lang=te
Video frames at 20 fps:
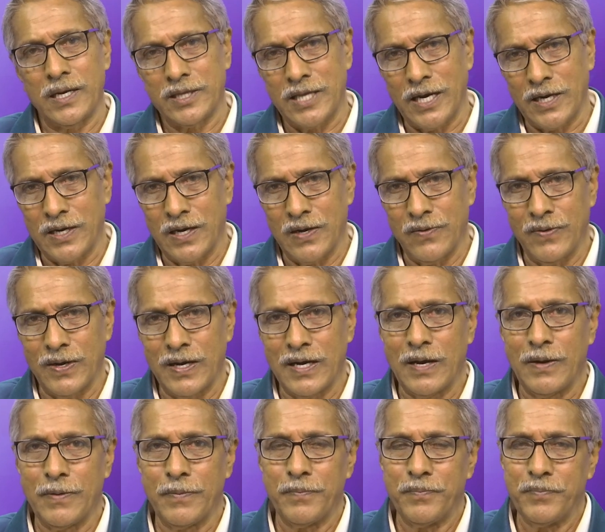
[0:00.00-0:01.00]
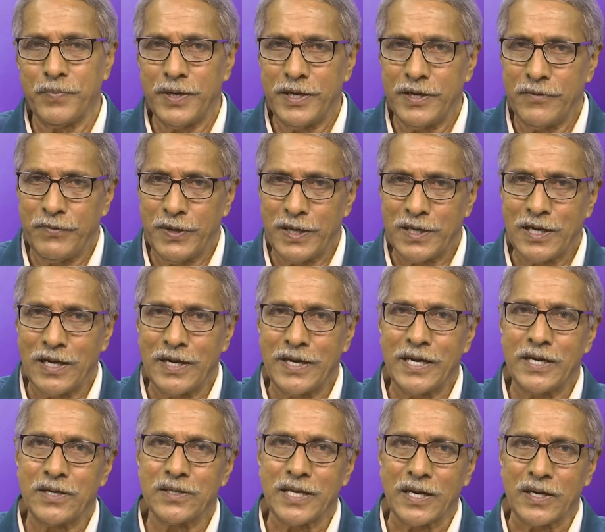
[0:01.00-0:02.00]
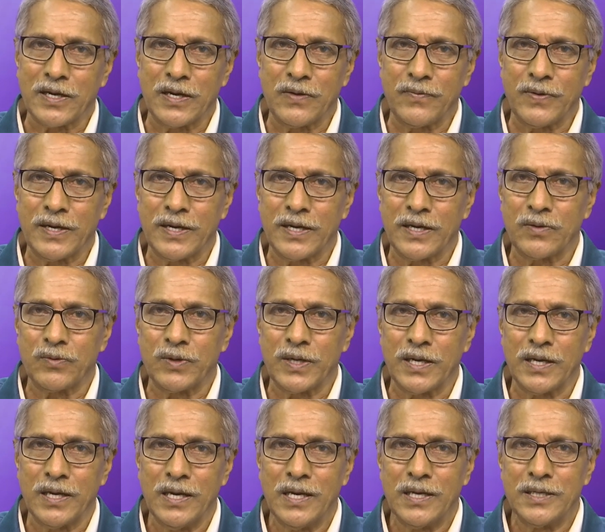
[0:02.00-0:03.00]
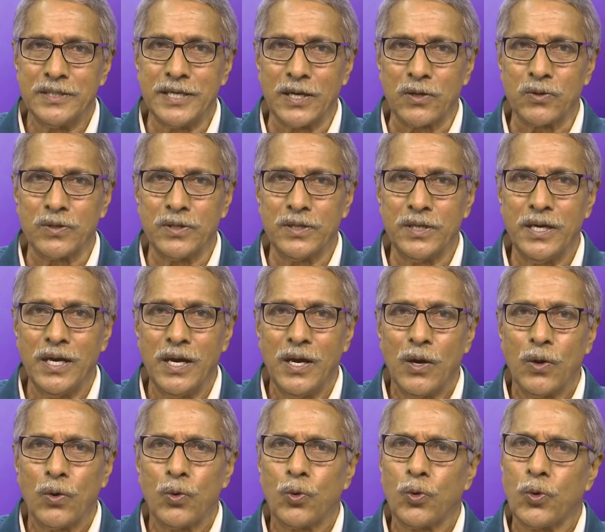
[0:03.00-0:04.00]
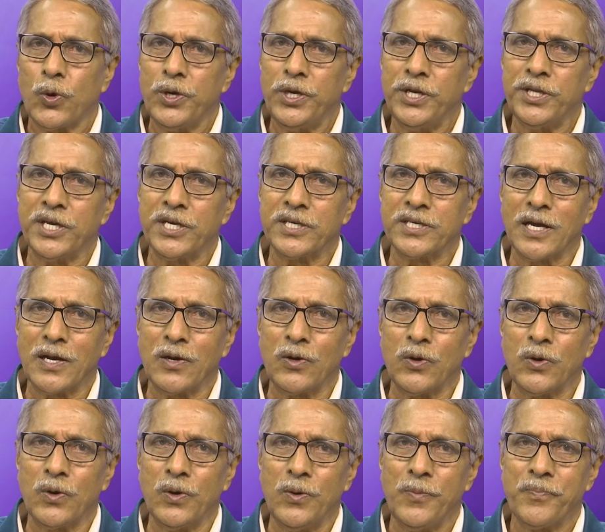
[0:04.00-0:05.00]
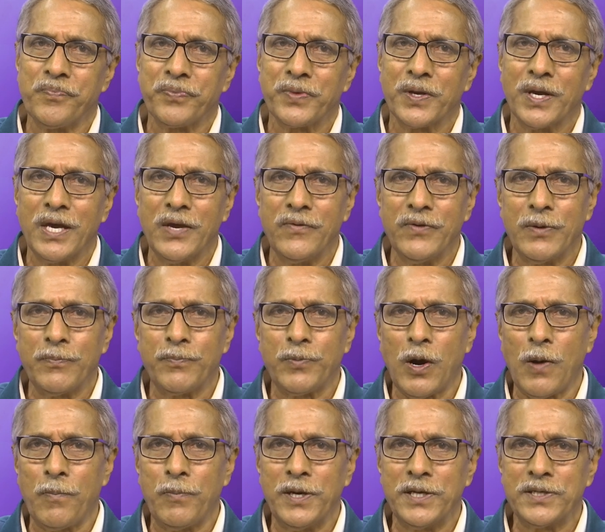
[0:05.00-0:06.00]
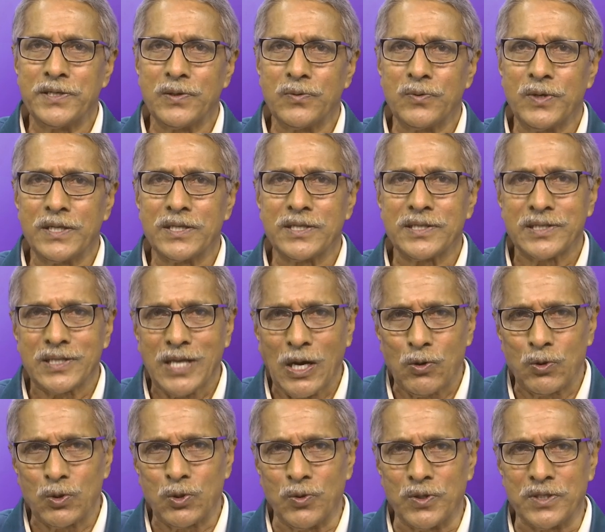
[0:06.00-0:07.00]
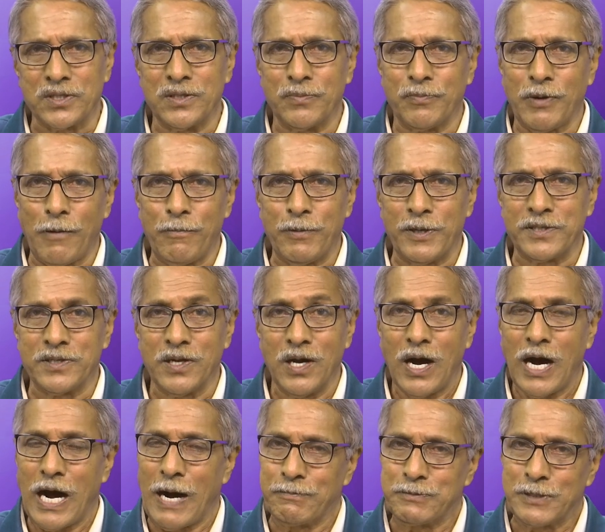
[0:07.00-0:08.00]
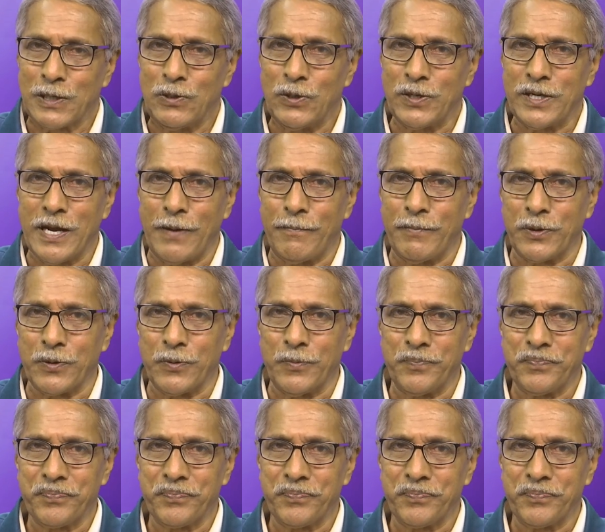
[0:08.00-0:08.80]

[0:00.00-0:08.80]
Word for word: తగ్గడం వలన ఫెర్టిలిటీ రేటు తగ్గడం వలన కూడా జరుగుతుంది కొన్ని దేశాలలో ఈవెన్ పాపులేషన్ కూడా తగ్గుతూ వస్తుంది పాపులేషన్ ఆబ్సల్యూట్ నెంబరు